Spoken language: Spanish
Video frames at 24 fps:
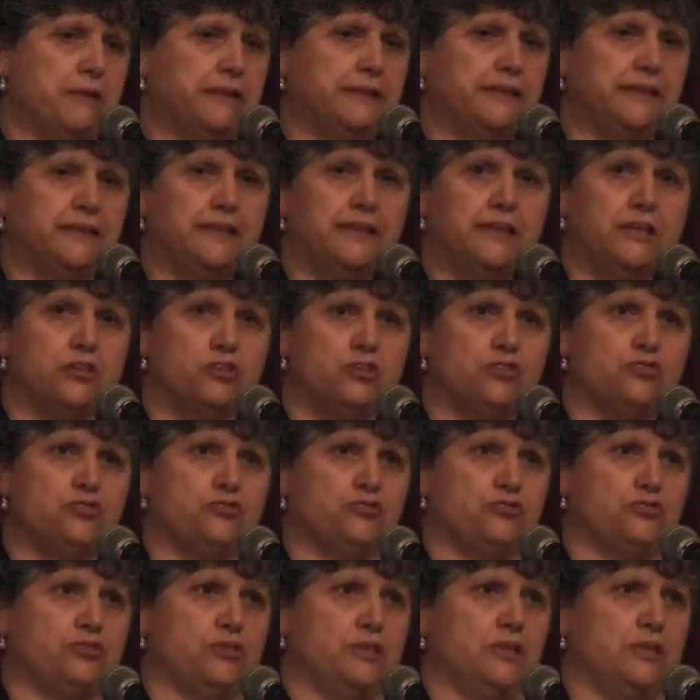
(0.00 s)

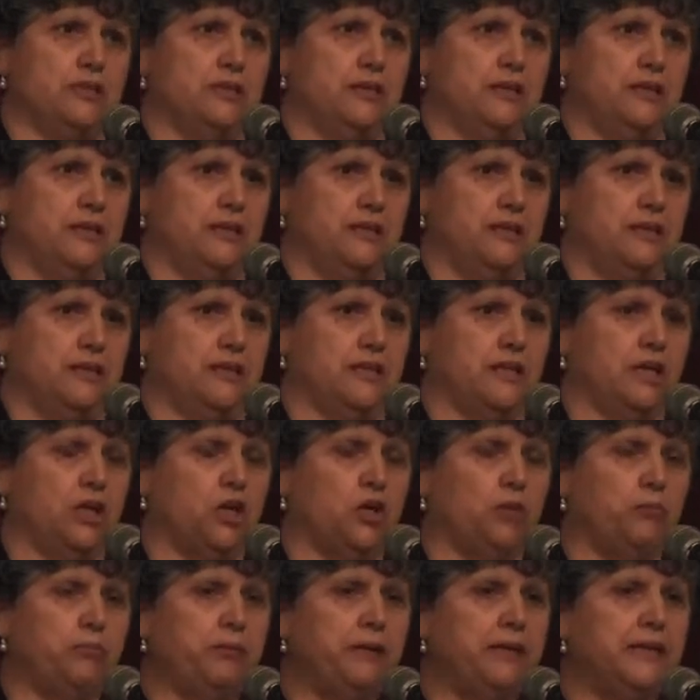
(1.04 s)
Ayacucho, Guido,
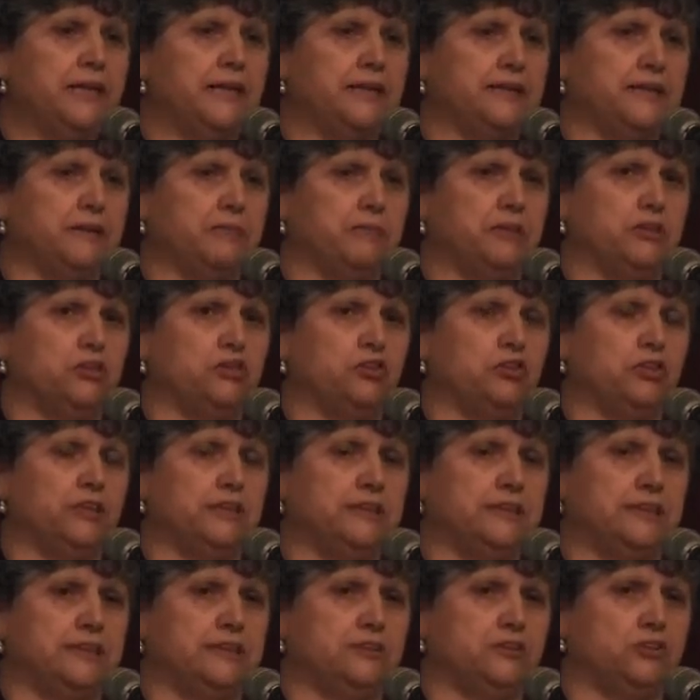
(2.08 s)
bueno, participó
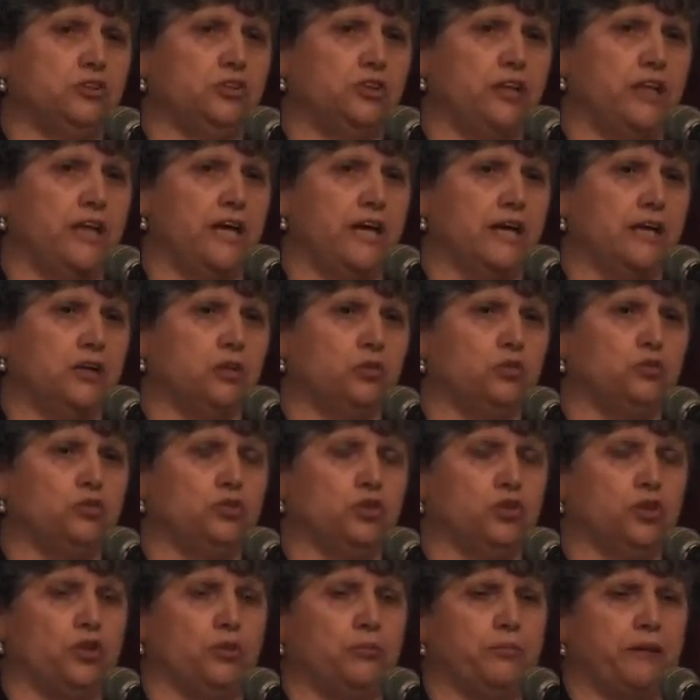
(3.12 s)
Maipú, o sea,
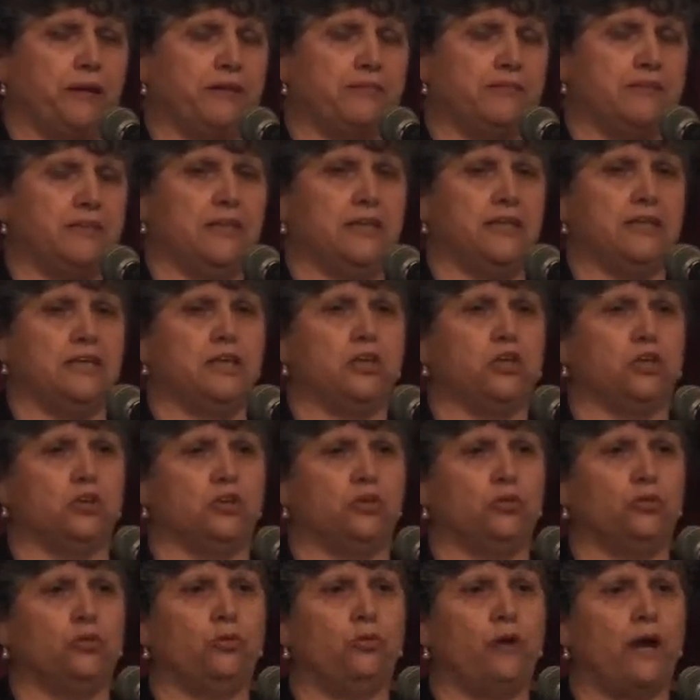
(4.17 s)
participan varias
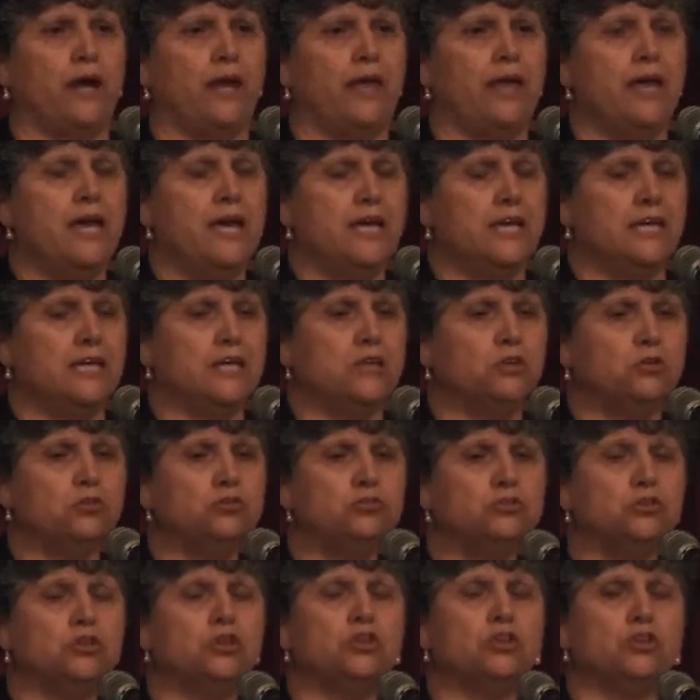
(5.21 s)
localidades.
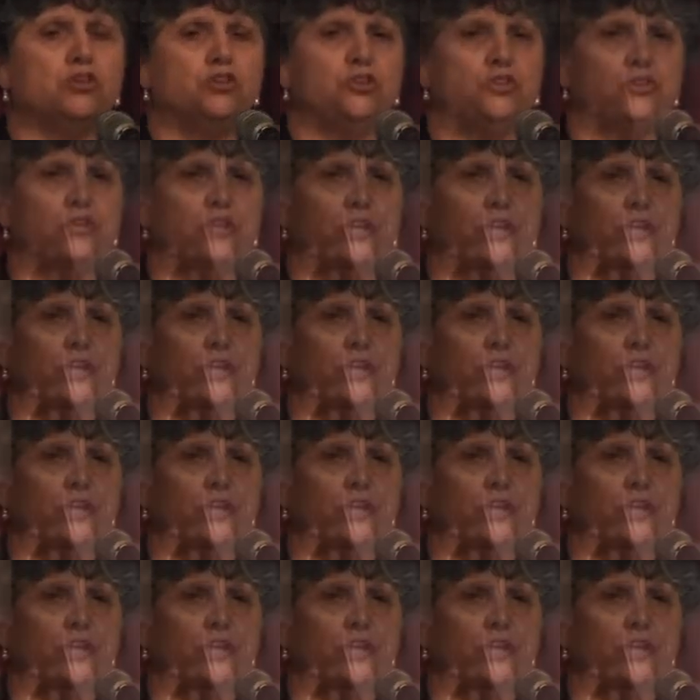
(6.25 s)
Este, este,